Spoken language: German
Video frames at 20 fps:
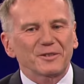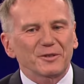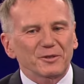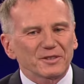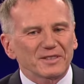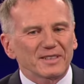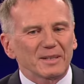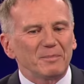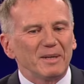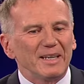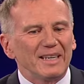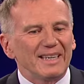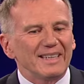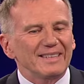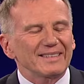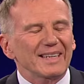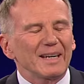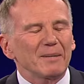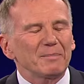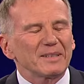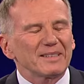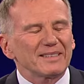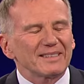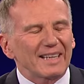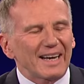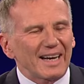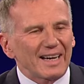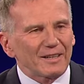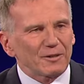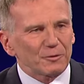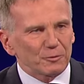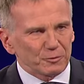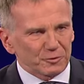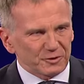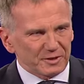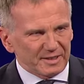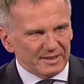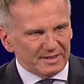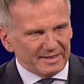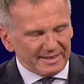trotzdem. Es gab
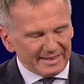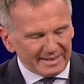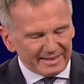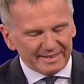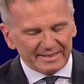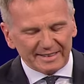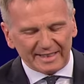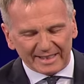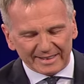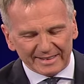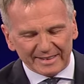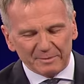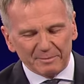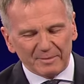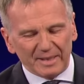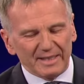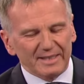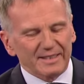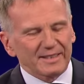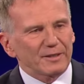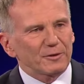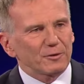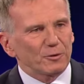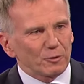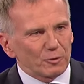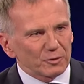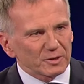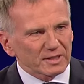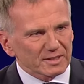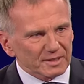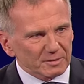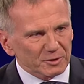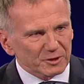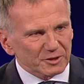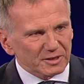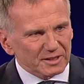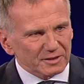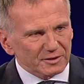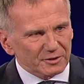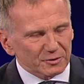zahllose, nicht angemeldete
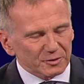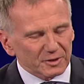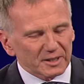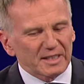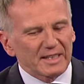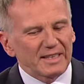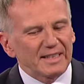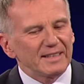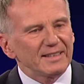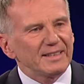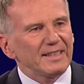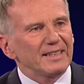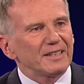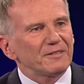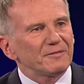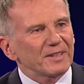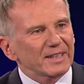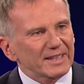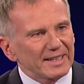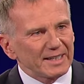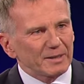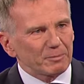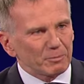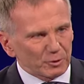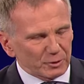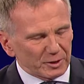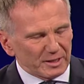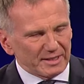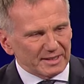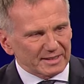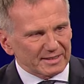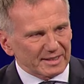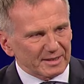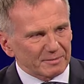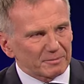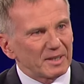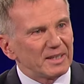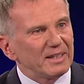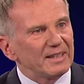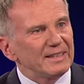Corona-Demonstrationen, die den Verkehr blockiert
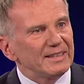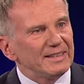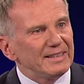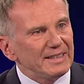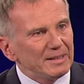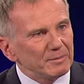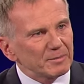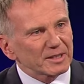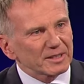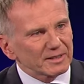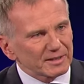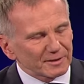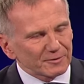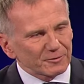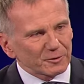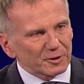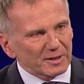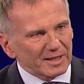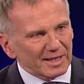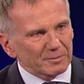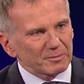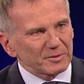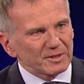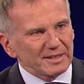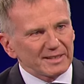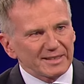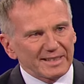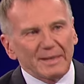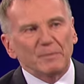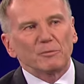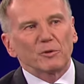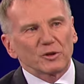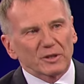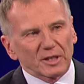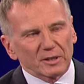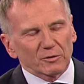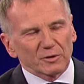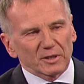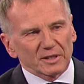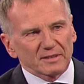haben. Niemanden davon haben sie
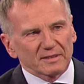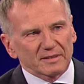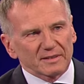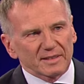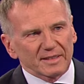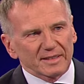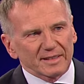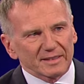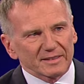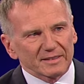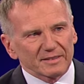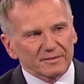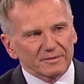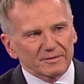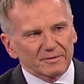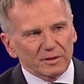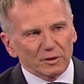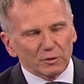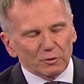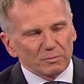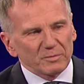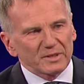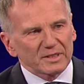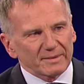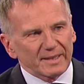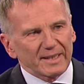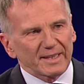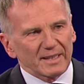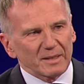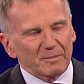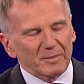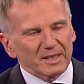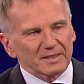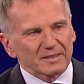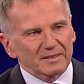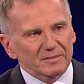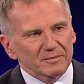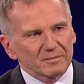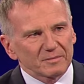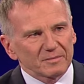Demoterroristen genannt. Warum? Zweierlei Maß.